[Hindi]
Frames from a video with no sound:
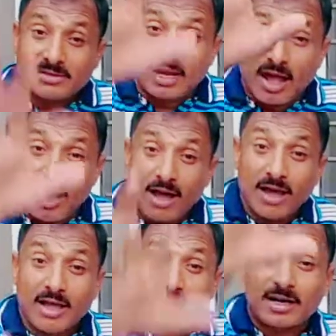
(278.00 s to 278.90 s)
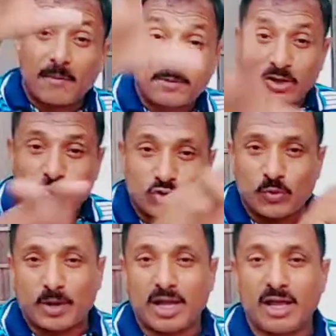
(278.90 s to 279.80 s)
जना कब तक तू
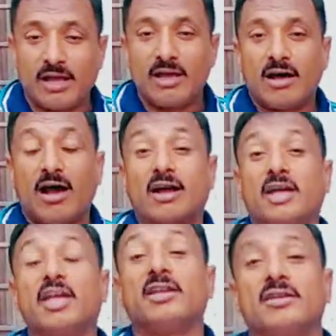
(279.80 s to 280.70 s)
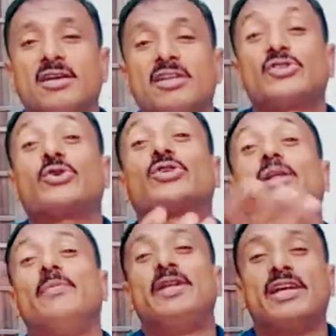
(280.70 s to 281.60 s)
छुपाया अखीर
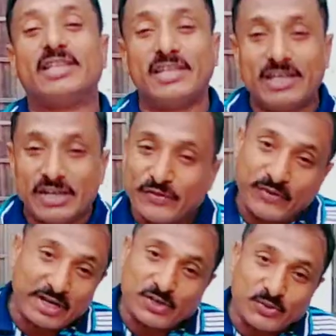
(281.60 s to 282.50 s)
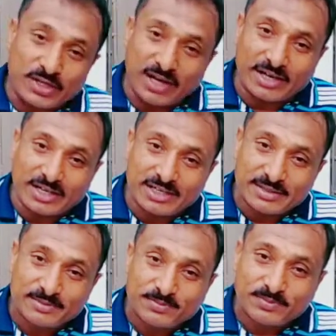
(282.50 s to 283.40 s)
सोशल मीडिया की वैटी उत्ते आ गया
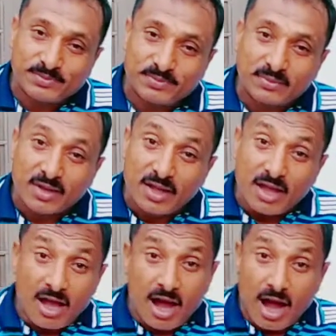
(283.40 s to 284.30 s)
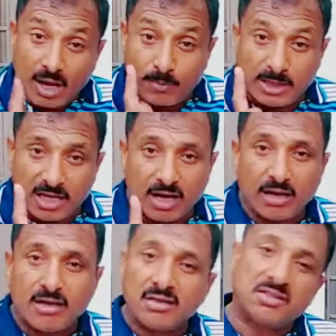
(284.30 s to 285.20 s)
हर बंदा
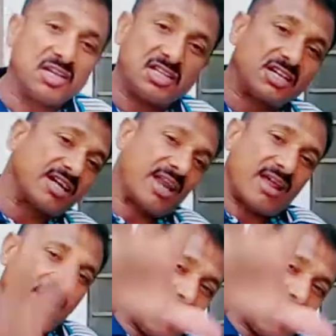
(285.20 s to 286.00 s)
तेरे ते कह रहा